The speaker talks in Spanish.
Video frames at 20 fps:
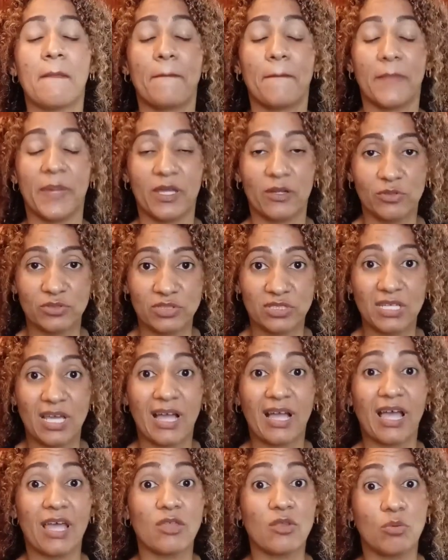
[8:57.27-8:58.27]
pero sí ha
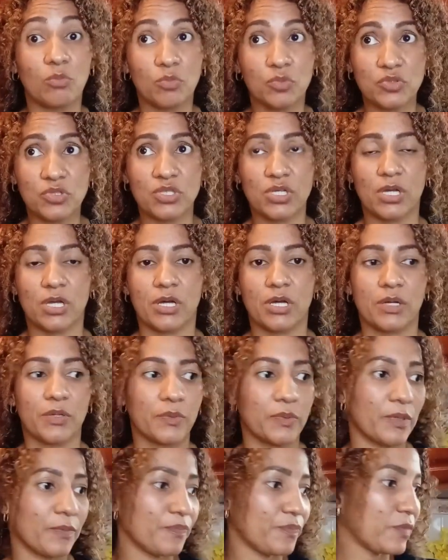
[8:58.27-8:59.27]
caído mucha
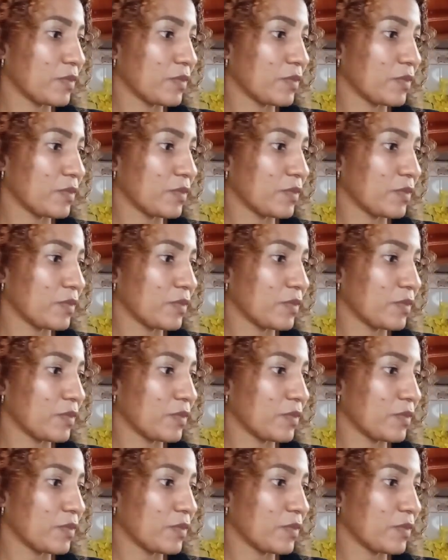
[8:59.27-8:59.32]
agua.